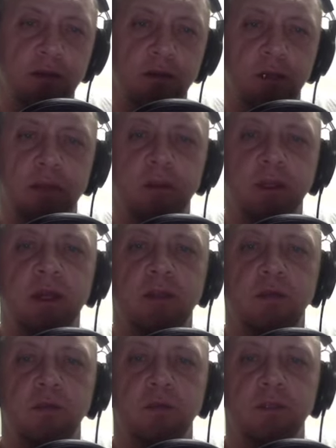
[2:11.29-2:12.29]
Для меня
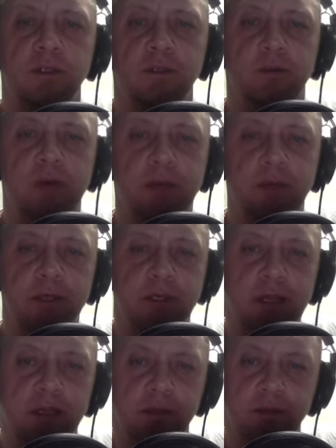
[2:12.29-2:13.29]
тот незабываемый
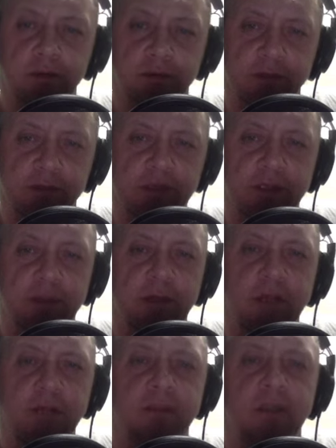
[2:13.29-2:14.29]
день в известной
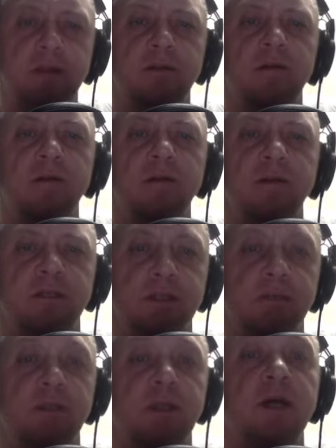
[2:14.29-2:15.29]
мере стал
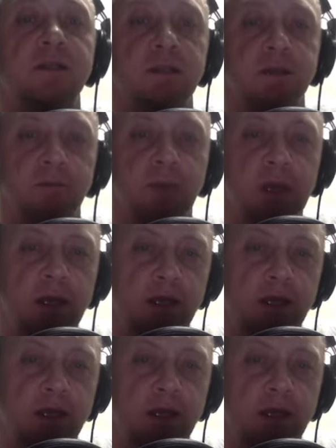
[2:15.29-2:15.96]
знаменательным,